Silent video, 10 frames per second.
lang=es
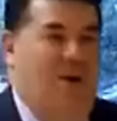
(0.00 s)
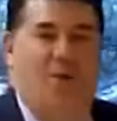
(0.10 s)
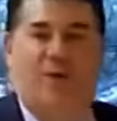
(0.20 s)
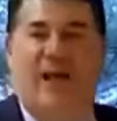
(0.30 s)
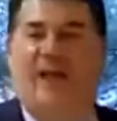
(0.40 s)

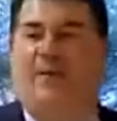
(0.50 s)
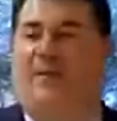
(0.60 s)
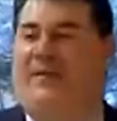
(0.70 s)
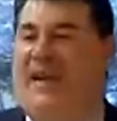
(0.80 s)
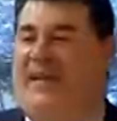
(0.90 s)
Lo que hay
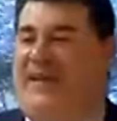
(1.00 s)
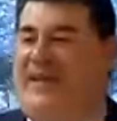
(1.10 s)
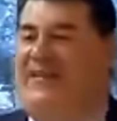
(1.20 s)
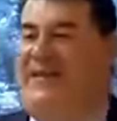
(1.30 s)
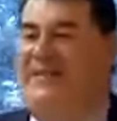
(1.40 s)
normalmente en las
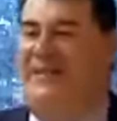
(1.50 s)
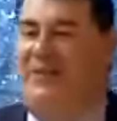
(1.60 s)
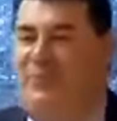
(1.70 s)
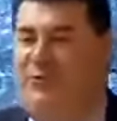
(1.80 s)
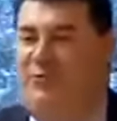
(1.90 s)
casas es de
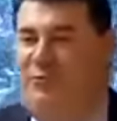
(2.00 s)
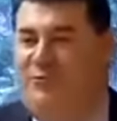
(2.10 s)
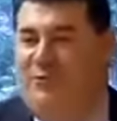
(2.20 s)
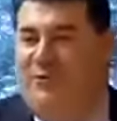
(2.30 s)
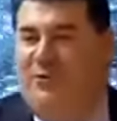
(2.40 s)

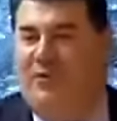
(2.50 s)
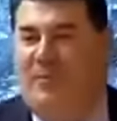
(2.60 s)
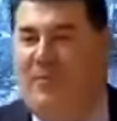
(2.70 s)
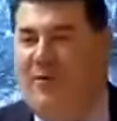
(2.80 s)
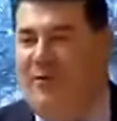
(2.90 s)
todos, o es del
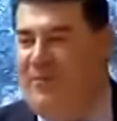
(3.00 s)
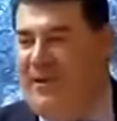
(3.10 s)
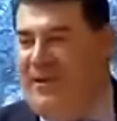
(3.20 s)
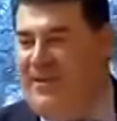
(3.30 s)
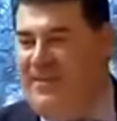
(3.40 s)
primero que lo
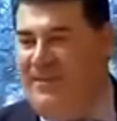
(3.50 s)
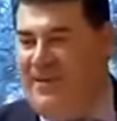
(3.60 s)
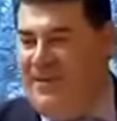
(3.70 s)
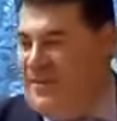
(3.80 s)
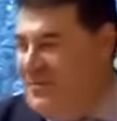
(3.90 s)
pille.
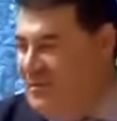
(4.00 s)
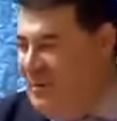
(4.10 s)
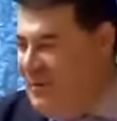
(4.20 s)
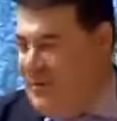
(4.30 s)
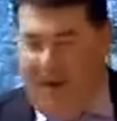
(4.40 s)
No sé si me
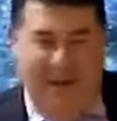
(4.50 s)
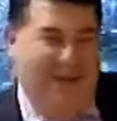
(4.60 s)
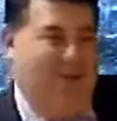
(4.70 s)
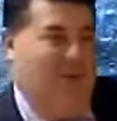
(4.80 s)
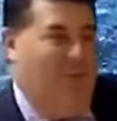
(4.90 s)
explico. Y de
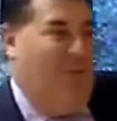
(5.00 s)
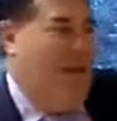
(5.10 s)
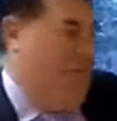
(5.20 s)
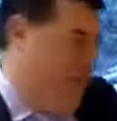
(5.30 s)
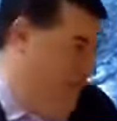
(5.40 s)
hecho,
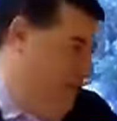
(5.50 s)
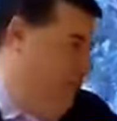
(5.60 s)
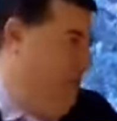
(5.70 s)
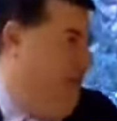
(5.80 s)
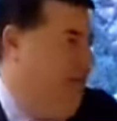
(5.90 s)
buena, de hecho,
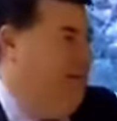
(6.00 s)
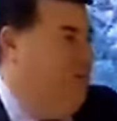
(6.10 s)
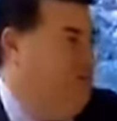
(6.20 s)
buena parte de los